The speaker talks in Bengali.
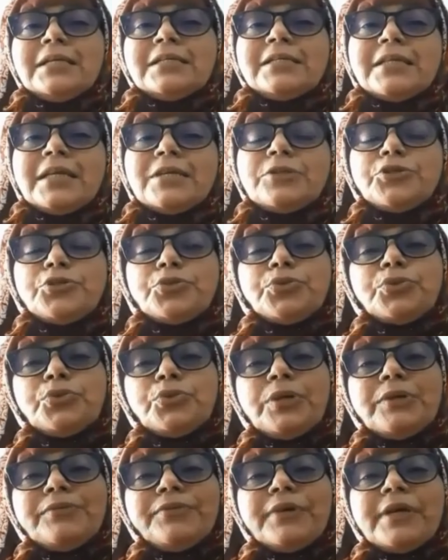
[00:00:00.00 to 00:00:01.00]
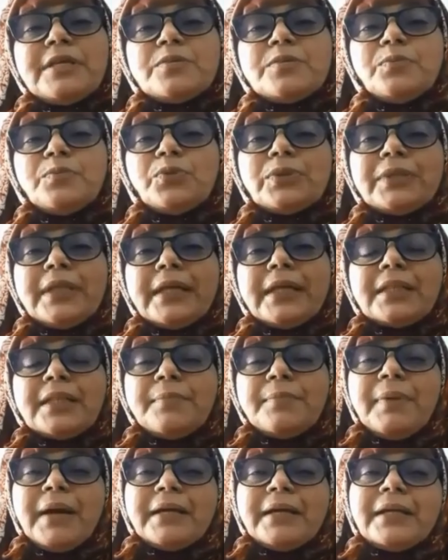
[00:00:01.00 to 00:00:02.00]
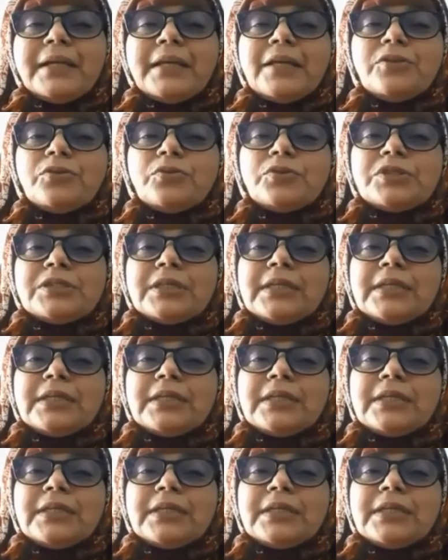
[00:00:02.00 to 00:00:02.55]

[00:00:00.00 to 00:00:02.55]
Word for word: সে শুধুই ফেসবুক দেখতে পারে কিন্তু